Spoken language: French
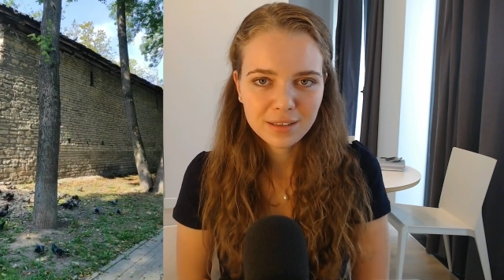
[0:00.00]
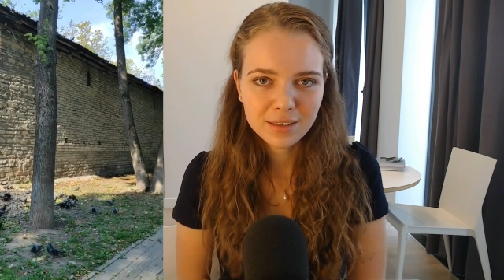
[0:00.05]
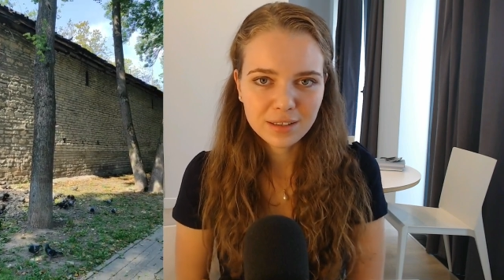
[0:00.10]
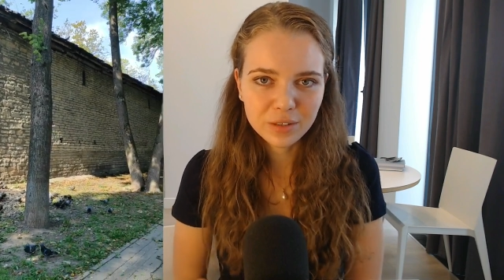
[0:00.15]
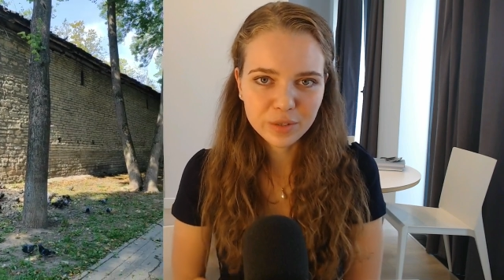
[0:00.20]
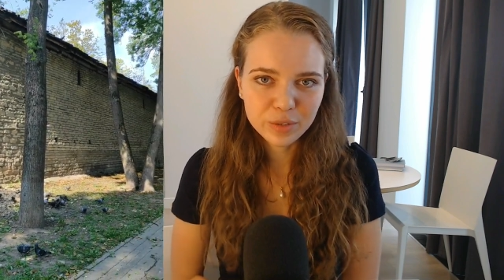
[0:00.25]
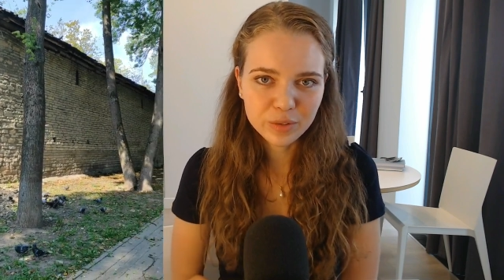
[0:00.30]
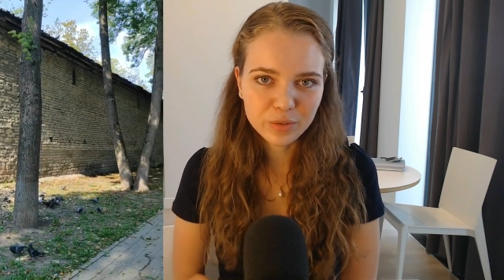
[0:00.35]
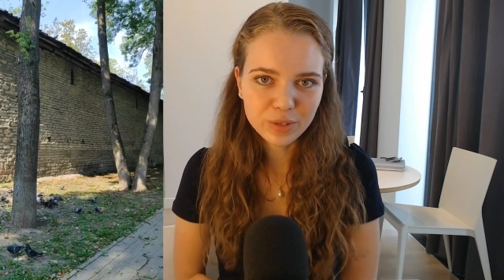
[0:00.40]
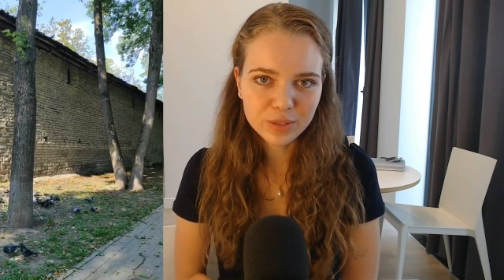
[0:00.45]
les
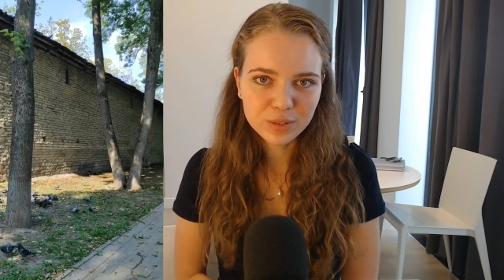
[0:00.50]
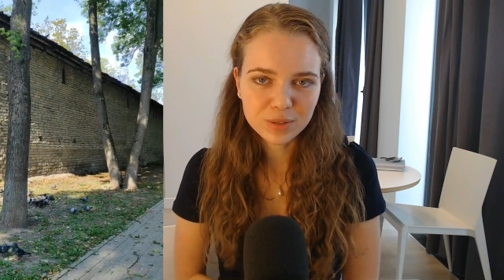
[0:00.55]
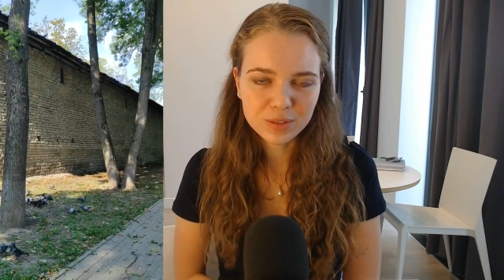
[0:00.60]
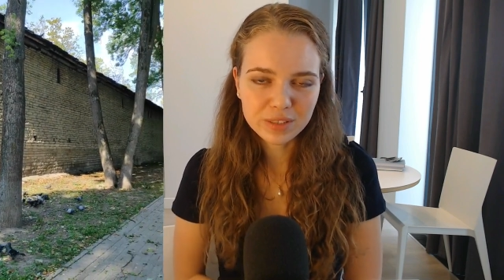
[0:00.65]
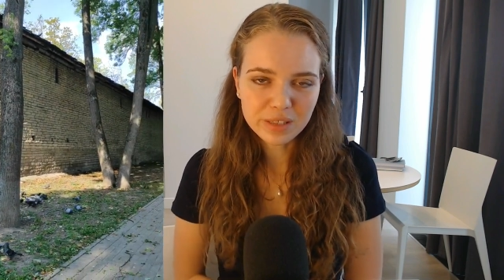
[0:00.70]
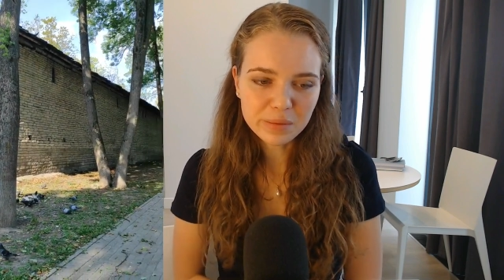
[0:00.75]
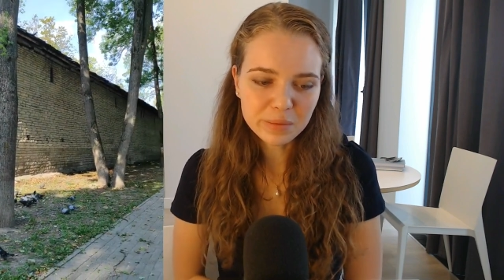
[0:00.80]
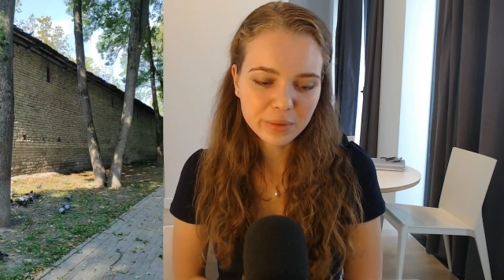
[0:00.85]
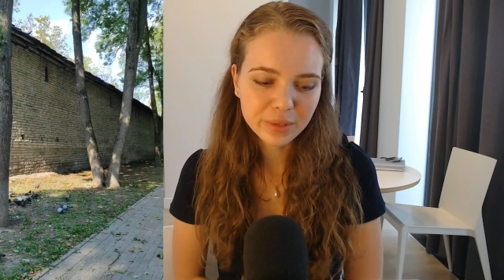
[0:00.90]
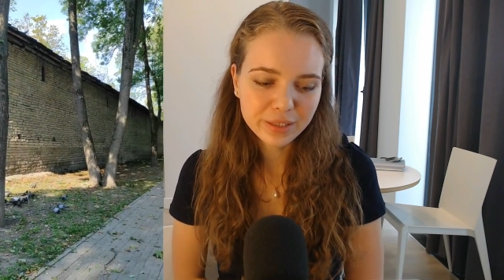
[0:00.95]
trottoirs sont
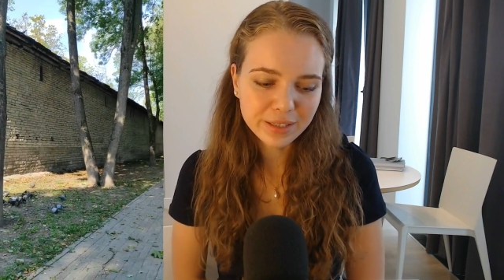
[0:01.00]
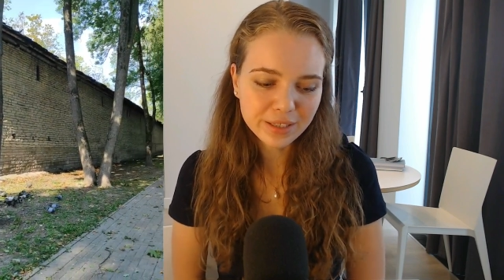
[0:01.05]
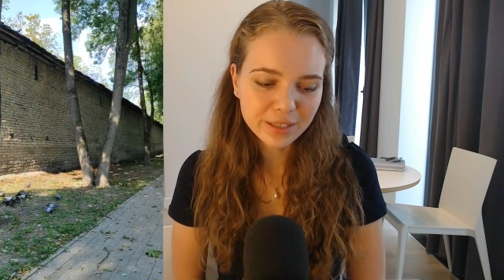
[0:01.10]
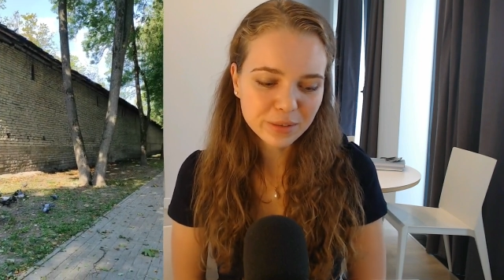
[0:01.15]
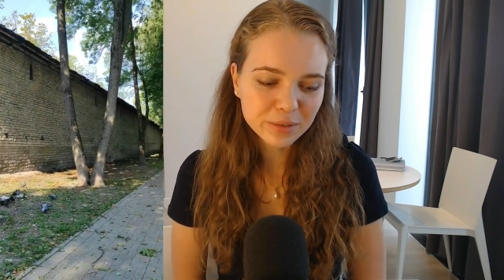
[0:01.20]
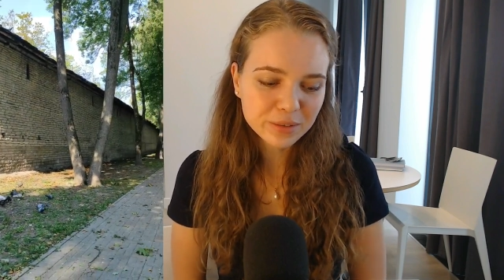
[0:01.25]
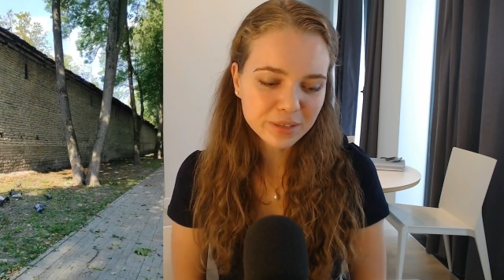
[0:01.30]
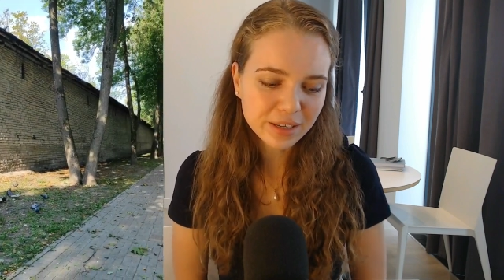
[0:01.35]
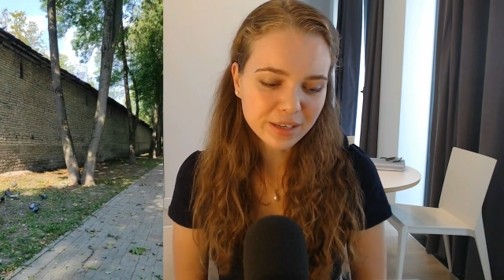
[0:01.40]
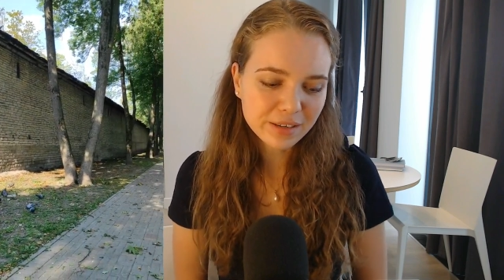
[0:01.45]
tellement
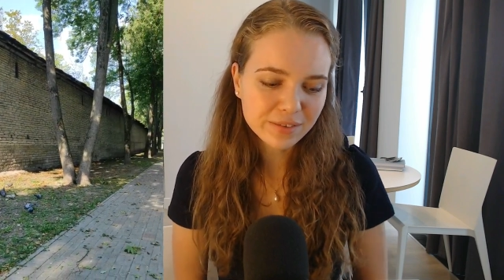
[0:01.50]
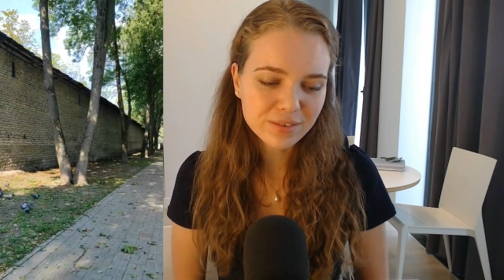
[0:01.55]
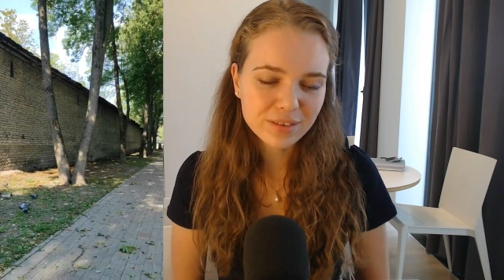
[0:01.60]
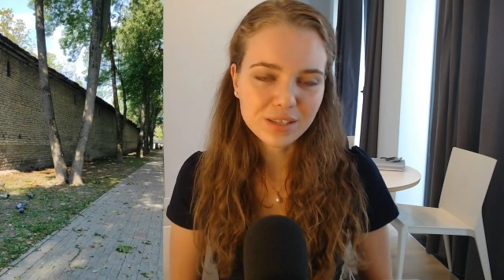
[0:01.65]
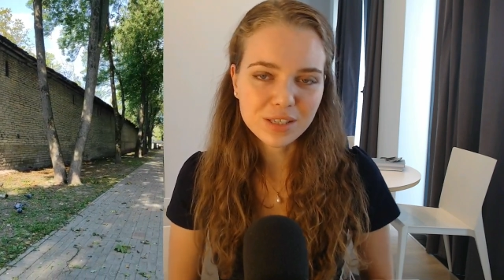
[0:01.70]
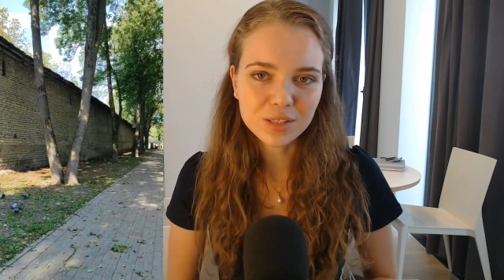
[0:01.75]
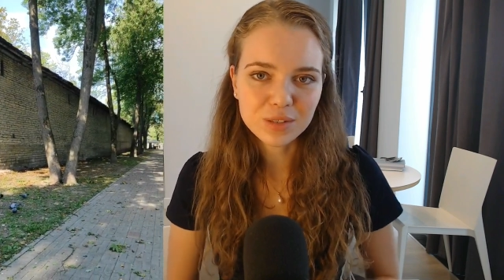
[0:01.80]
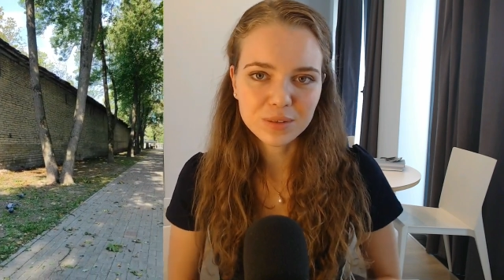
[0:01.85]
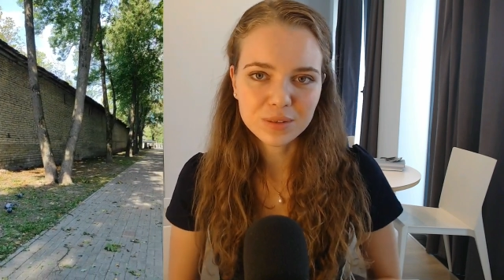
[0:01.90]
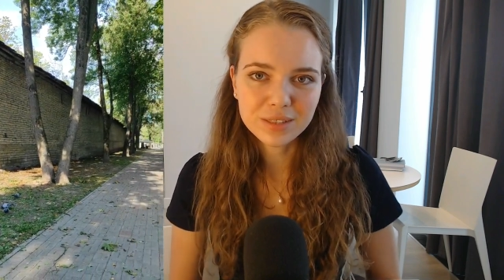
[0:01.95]
inégaux qu'à la fin
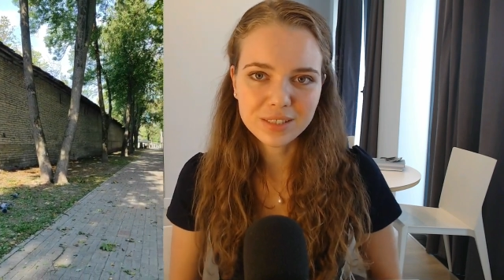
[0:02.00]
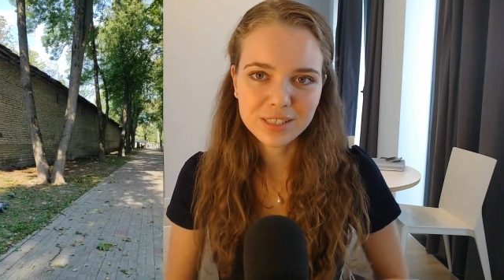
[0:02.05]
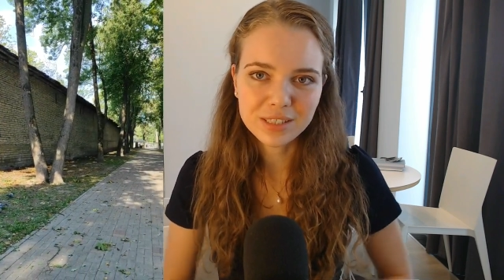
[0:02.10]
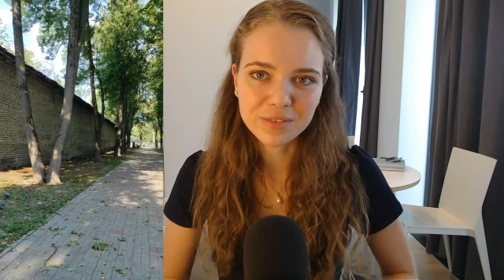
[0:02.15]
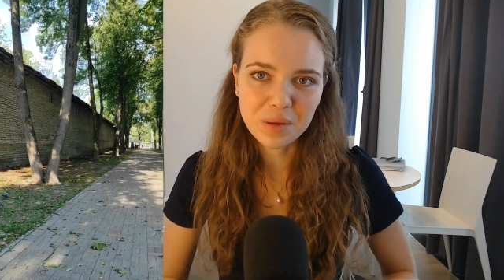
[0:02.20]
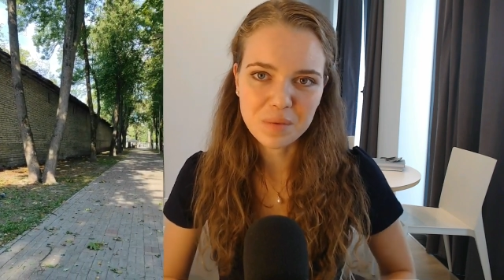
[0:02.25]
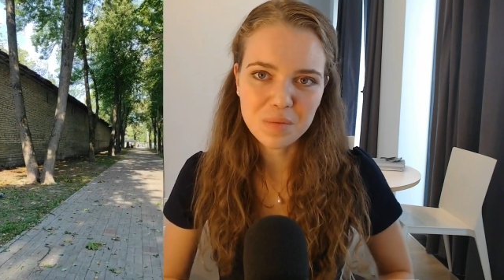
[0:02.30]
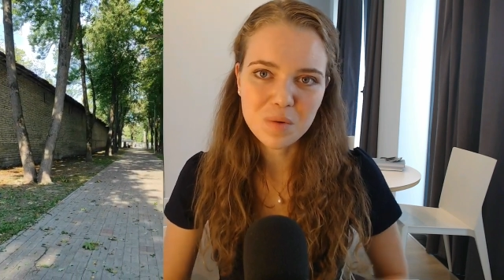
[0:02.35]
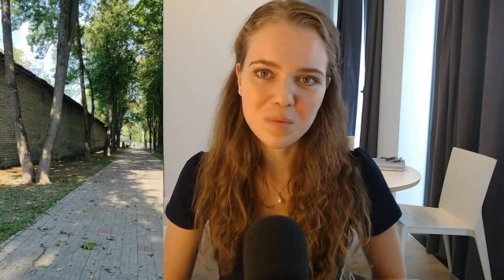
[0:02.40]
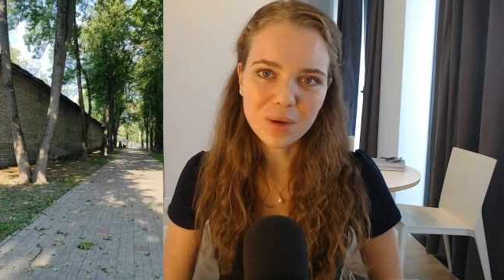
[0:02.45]
de la journée, j'ai
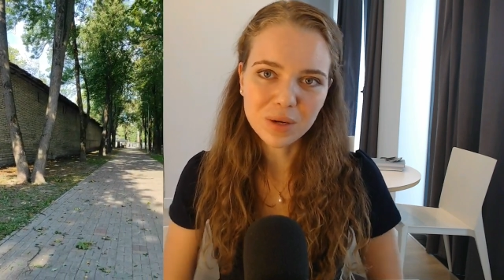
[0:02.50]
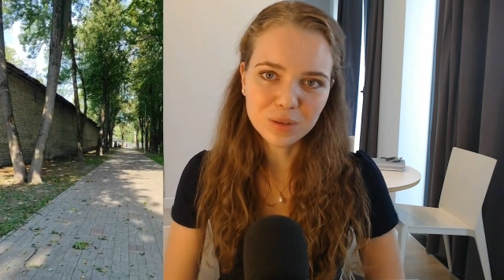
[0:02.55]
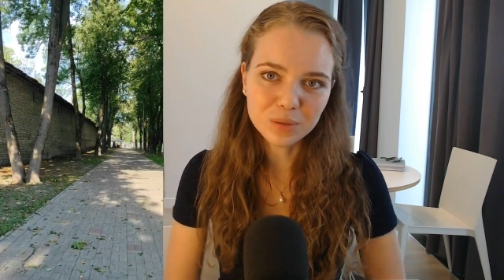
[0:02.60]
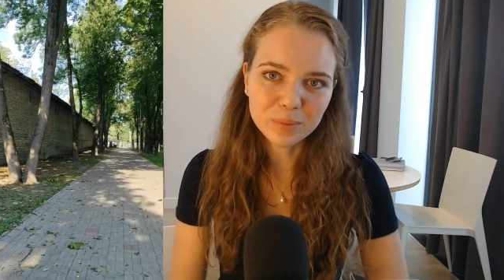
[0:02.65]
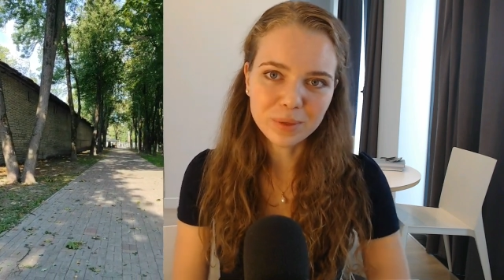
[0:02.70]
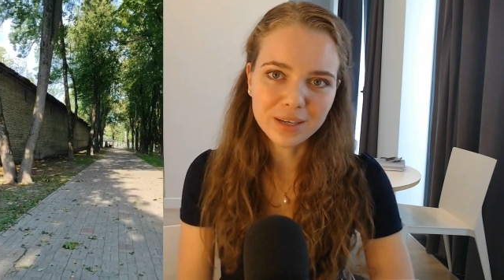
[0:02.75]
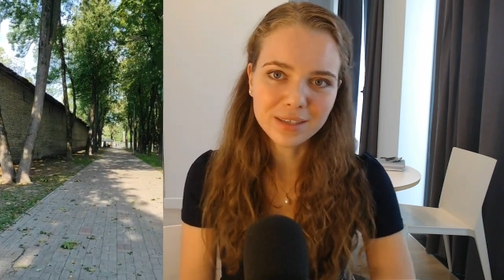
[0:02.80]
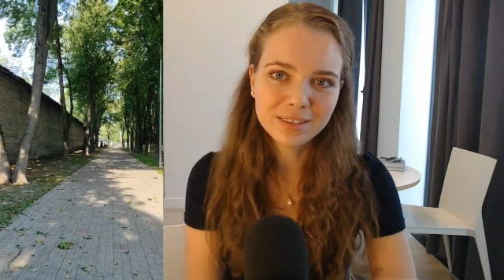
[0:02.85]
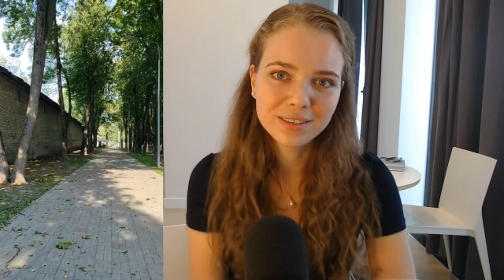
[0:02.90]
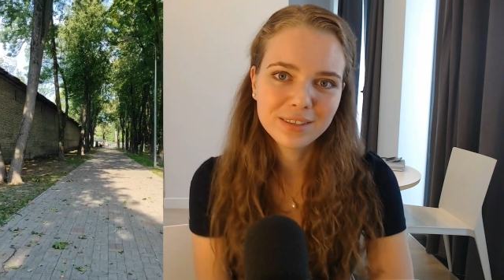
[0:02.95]
vraiment mal au
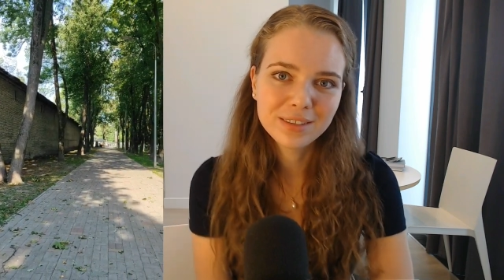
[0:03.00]
bras